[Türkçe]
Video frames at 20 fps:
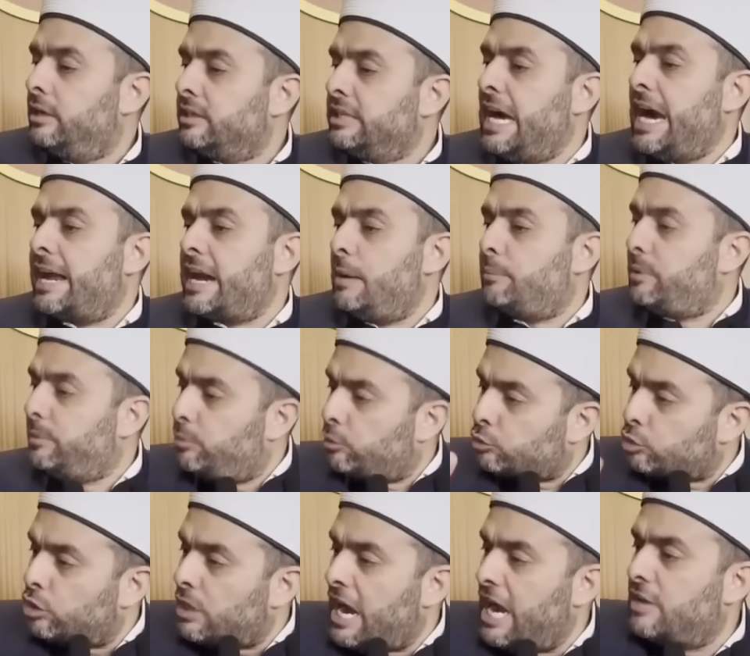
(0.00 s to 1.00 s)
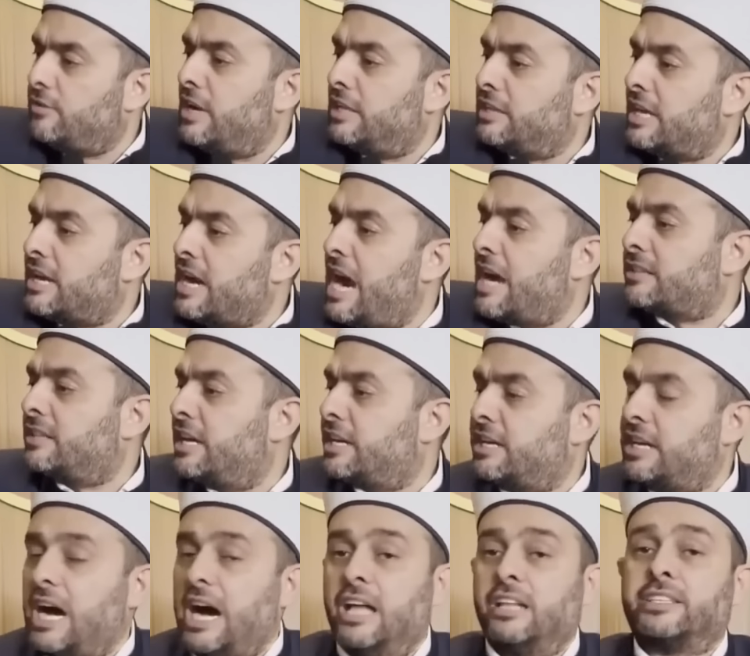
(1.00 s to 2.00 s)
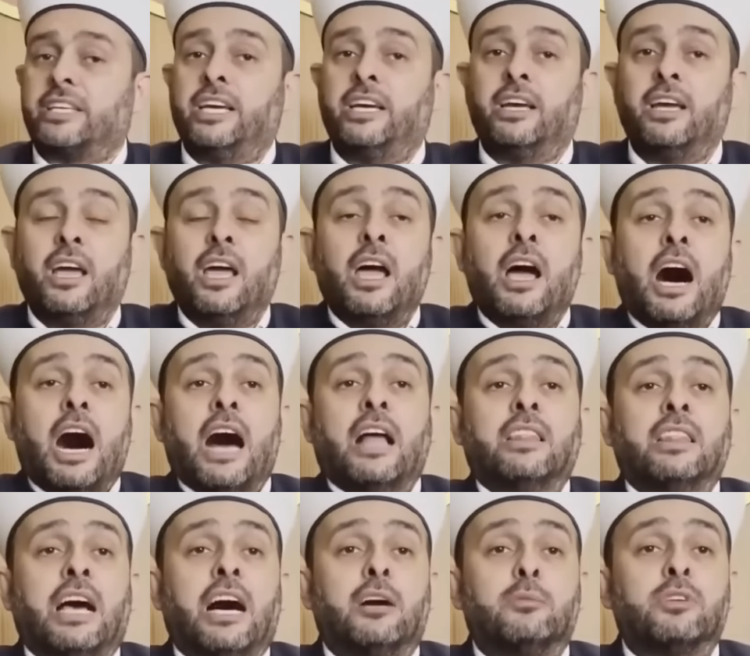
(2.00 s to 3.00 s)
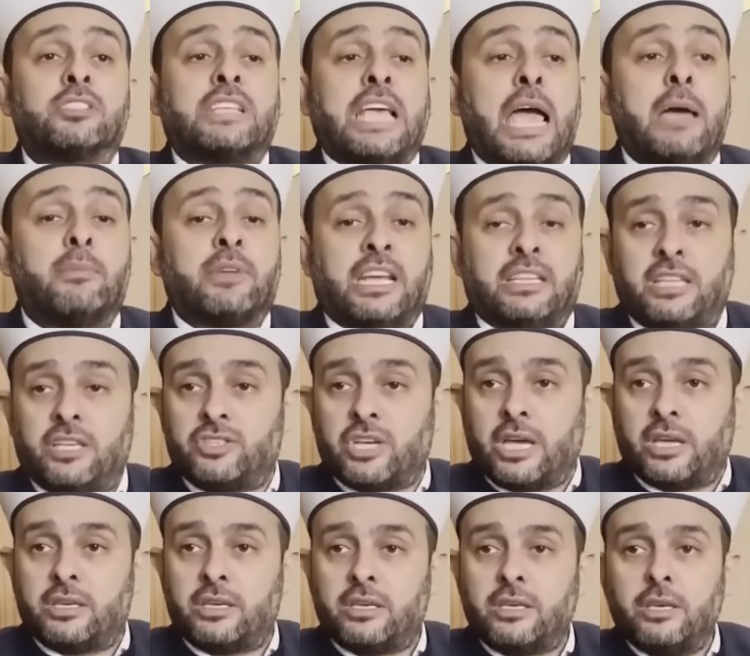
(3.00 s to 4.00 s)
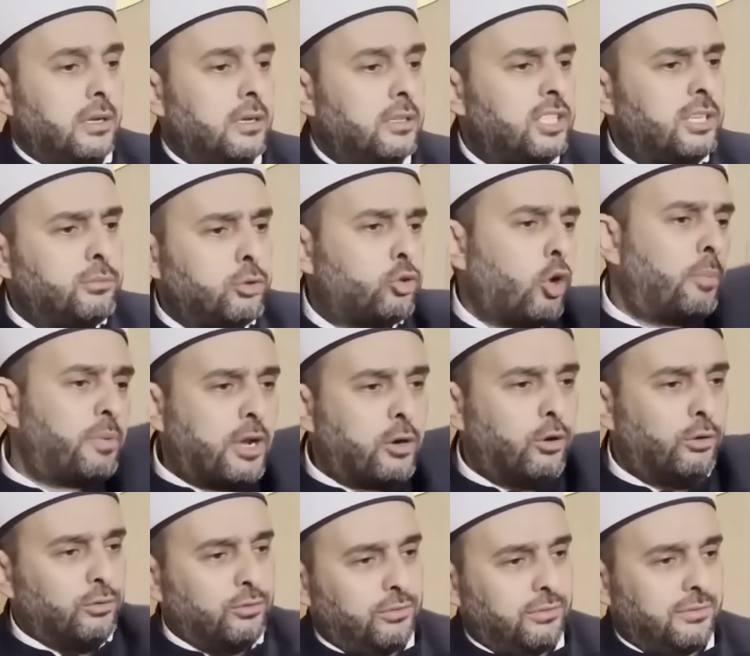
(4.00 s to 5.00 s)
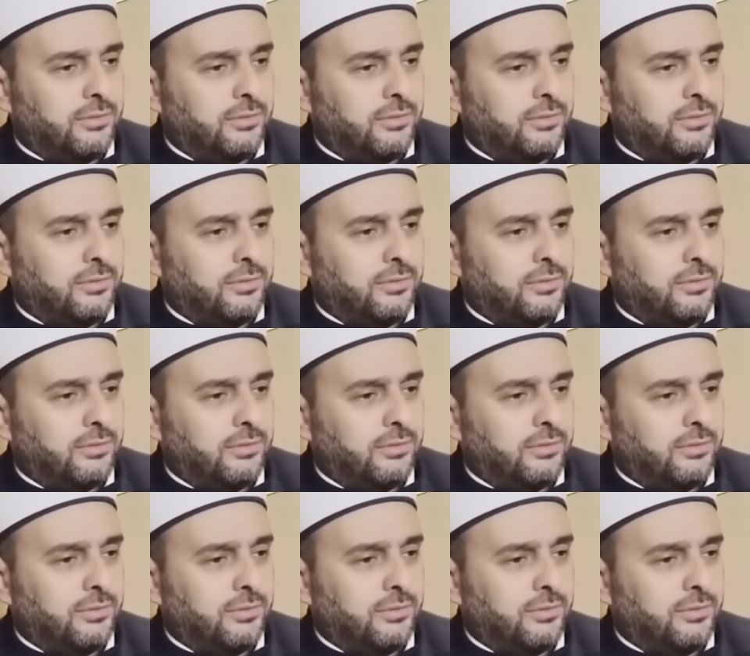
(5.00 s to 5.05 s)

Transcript: Ya Rabbi bütün hayvanlar haklarını aldı. Allah'ımız emredecek. Şimdi toprak olur.